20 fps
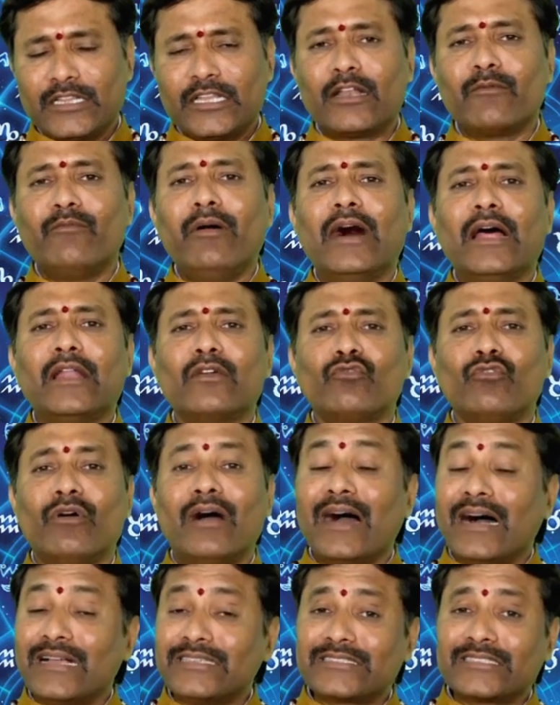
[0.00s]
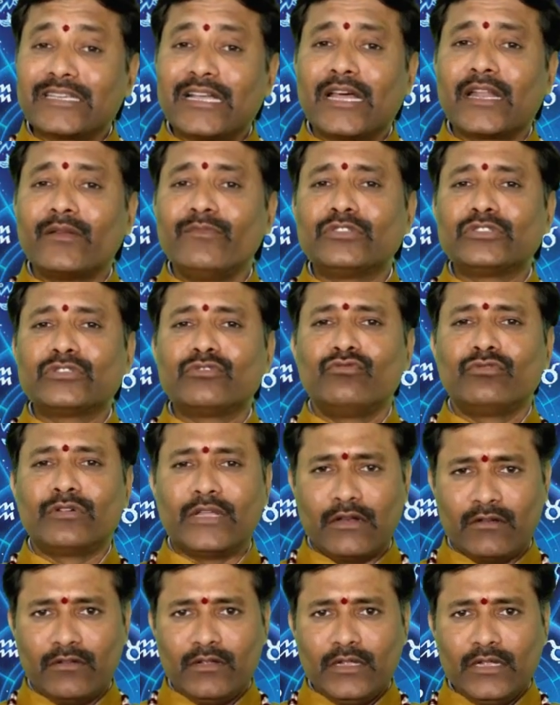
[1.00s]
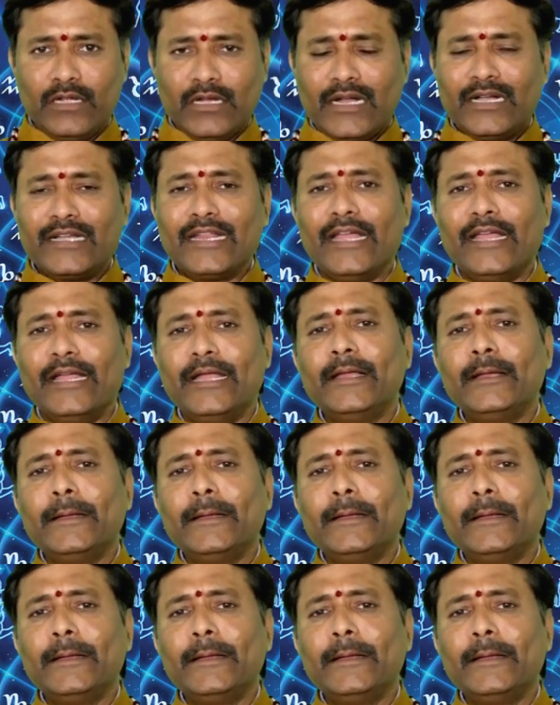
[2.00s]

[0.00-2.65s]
సందర్భాలకు ఆస్కారం ఇస్తూ ఉంటారు అంటే